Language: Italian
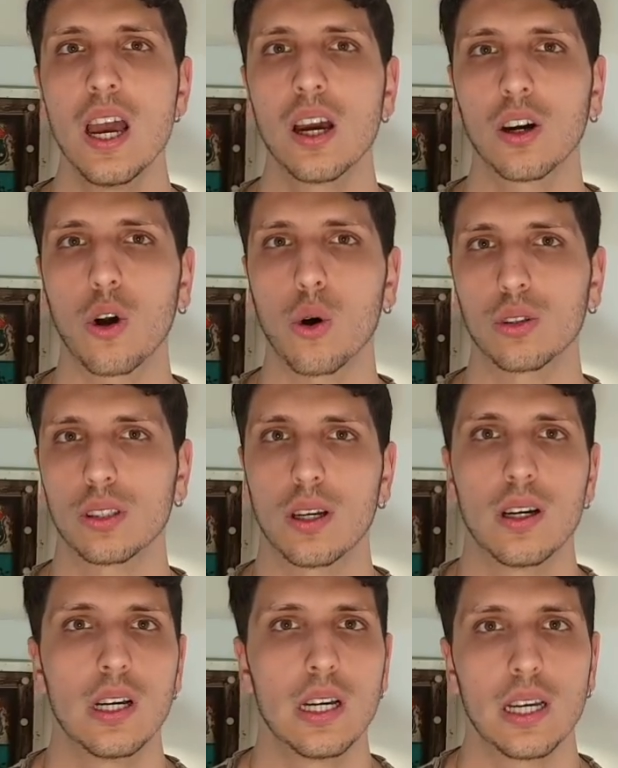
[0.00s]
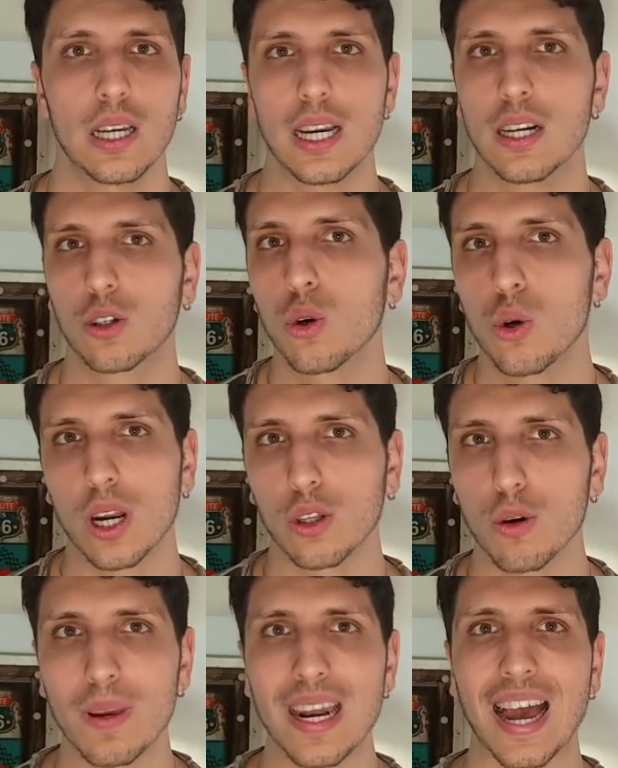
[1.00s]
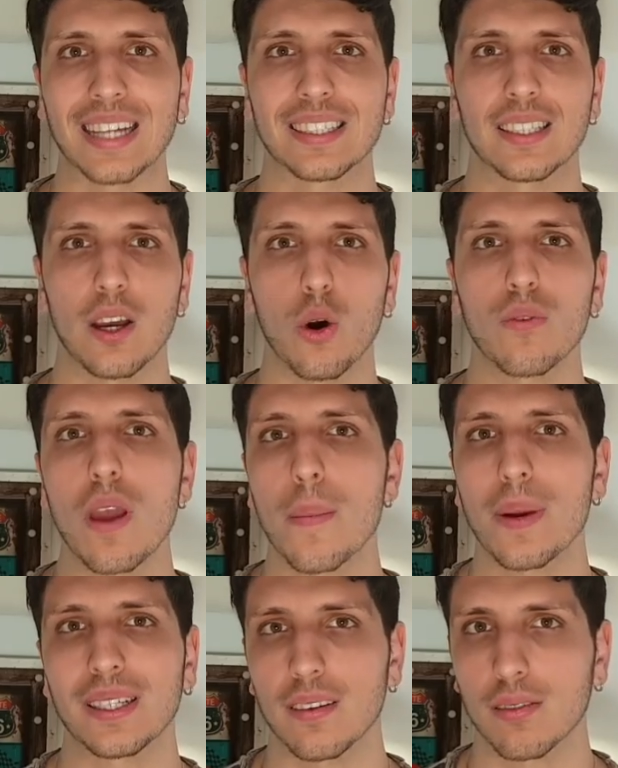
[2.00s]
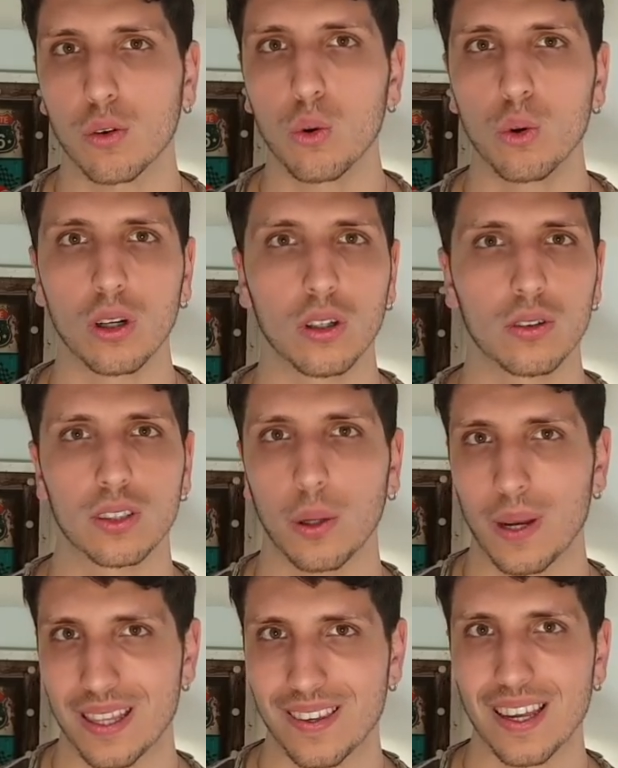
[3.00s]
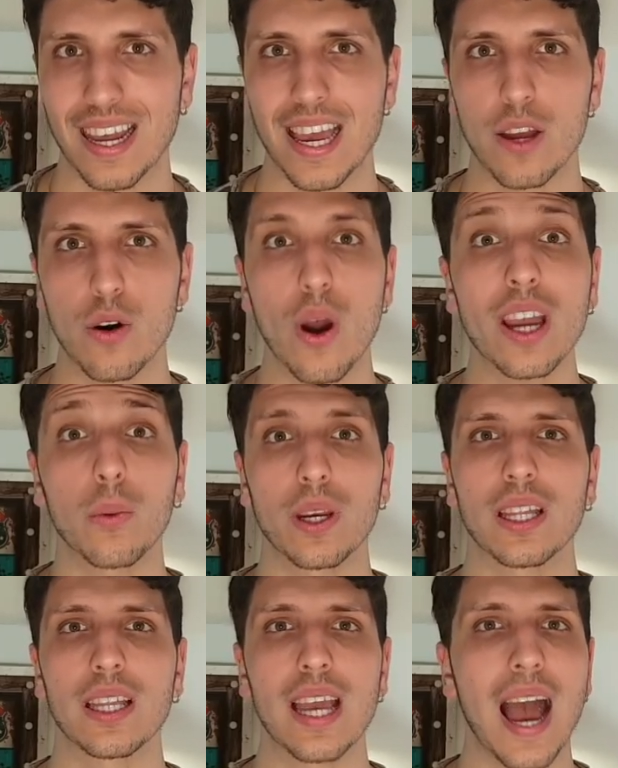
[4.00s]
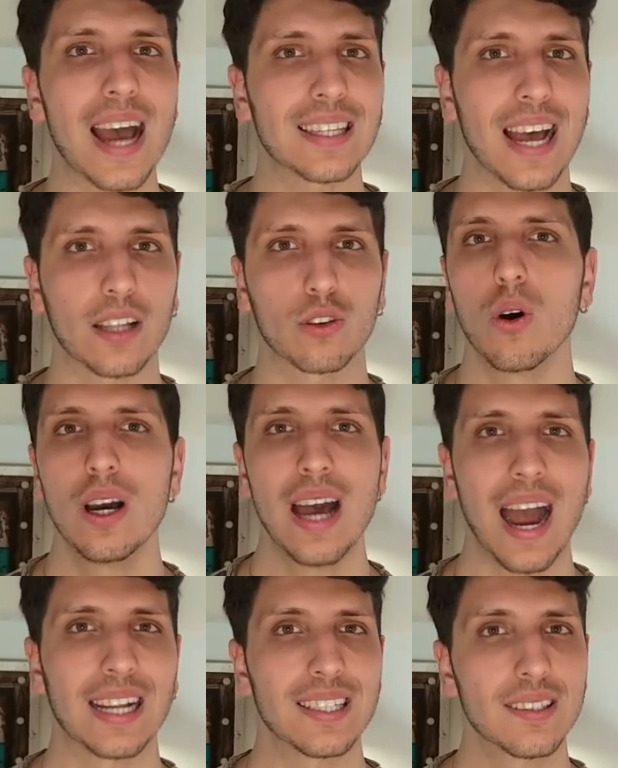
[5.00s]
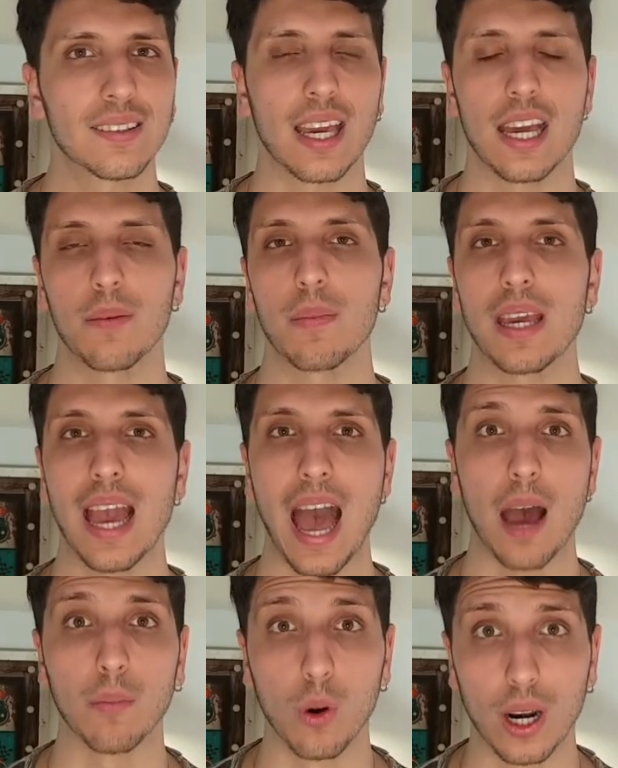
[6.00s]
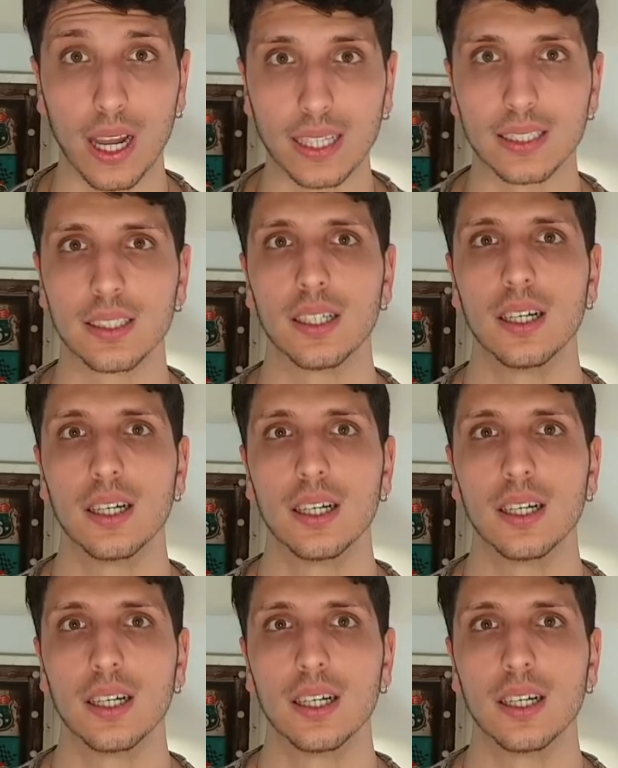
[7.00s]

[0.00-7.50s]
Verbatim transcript: con il colore dominante ovviamente scuro, di conseguenza nero e quindi adatto agli schermi AMOLED.